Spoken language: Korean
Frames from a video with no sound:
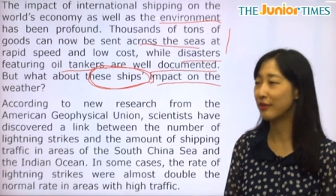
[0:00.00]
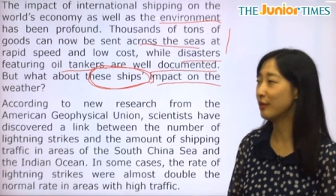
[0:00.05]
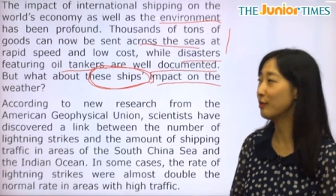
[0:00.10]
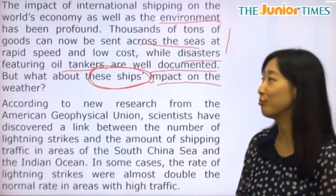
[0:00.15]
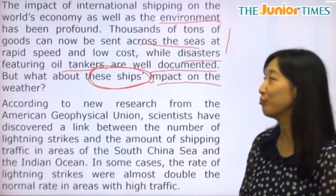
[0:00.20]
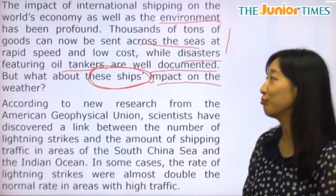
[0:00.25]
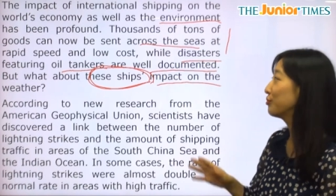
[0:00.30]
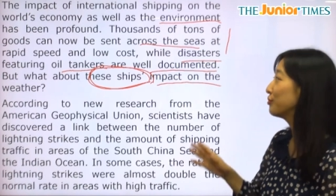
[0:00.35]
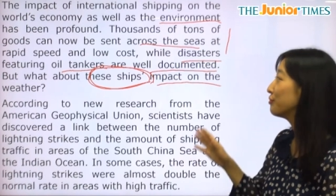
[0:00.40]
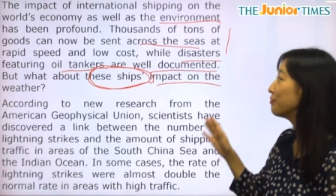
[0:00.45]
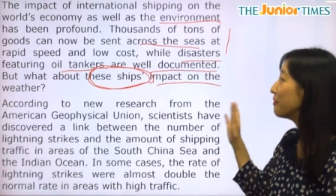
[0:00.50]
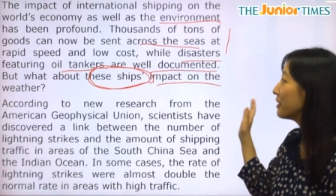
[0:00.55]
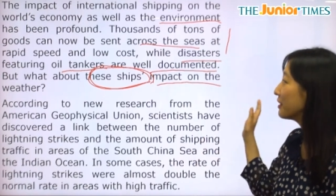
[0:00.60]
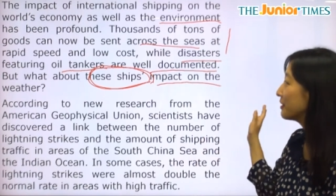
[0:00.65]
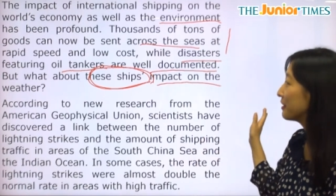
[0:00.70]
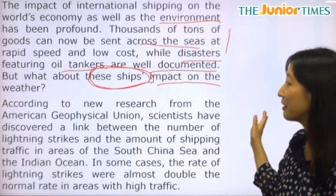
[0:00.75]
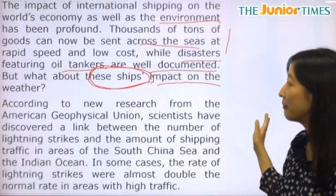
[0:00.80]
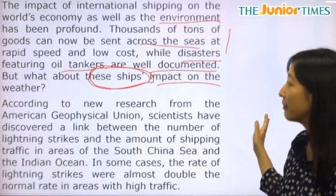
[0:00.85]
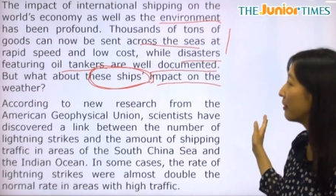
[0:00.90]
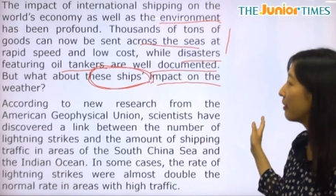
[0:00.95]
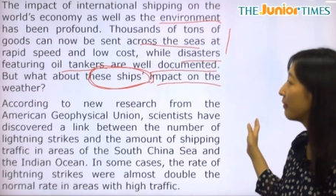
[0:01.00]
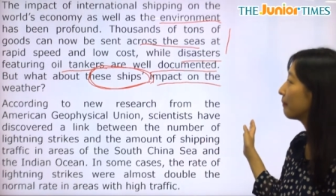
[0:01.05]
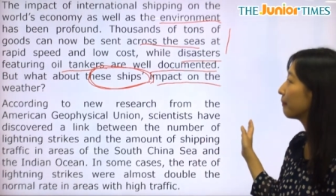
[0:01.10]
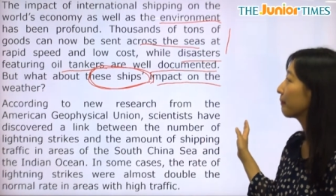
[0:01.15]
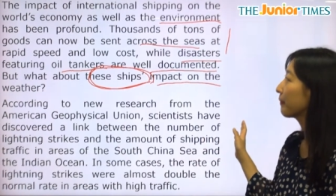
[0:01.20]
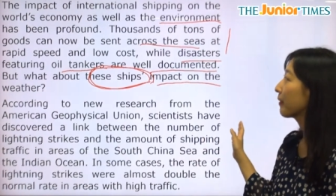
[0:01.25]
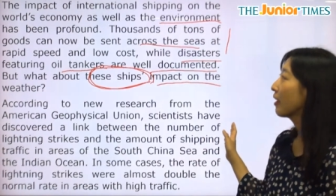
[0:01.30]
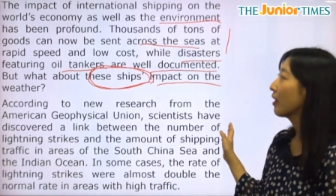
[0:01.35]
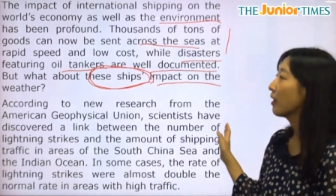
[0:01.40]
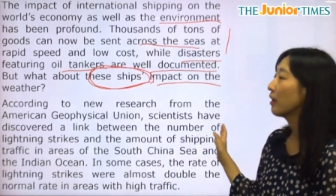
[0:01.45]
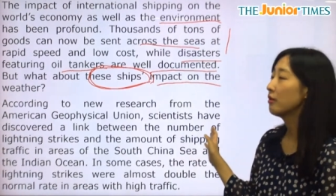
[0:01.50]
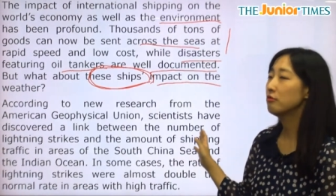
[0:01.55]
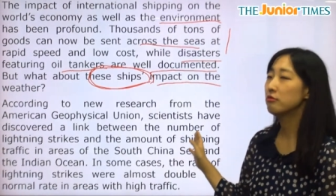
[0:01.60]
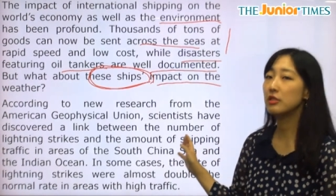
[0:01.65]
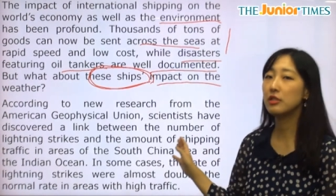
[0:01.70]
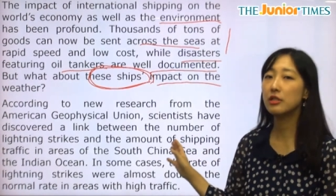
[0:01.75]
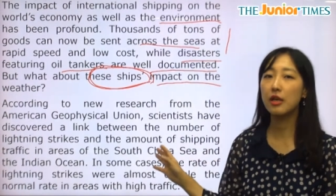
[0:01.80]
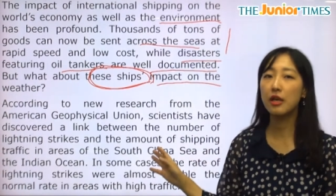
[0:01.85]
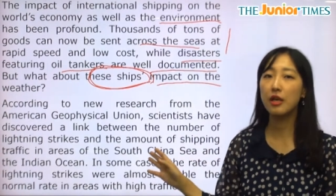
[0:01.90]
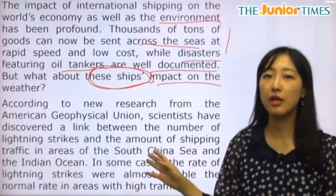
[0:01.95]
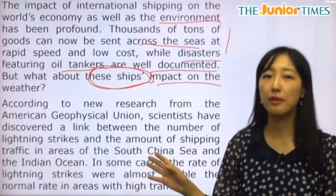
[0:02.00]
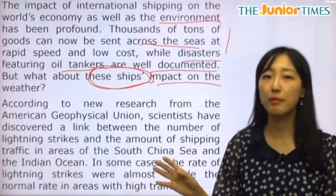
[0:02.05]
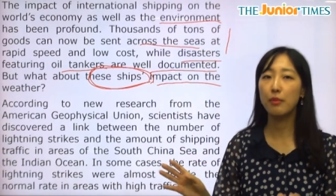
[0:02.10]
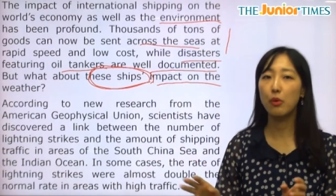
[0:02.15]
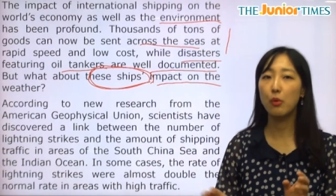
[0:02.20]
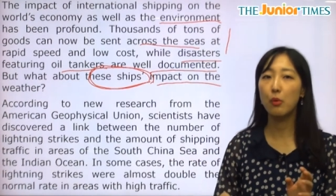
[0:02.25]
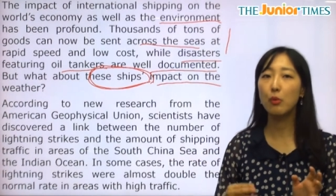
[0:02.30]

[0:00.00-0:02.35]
이게 무슨 말이냐면 우리가 뭐